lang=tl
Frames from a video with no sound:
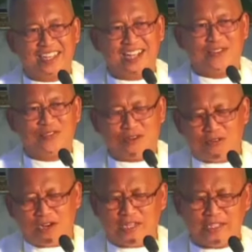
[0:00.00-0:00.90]
ako ako
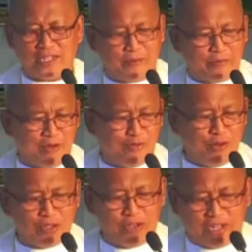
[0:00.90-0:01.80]
na lang sang
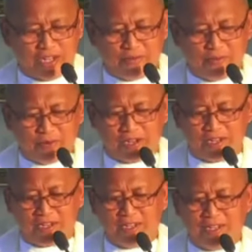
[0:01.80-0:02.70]
ipaubos eh, eh
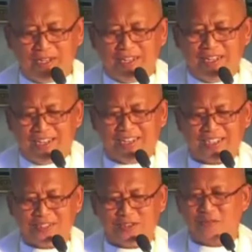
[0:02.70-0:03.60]

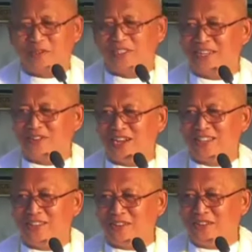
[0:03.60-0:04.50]
lisod man sa
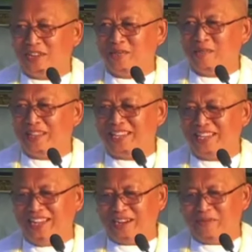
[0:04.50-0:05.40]
dugatag yung
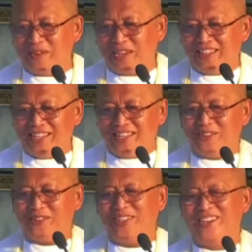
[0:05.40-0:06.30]
di ra bagid
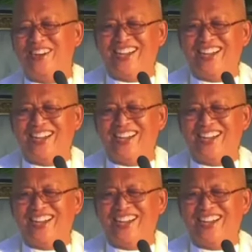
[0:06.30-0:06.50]
tinuod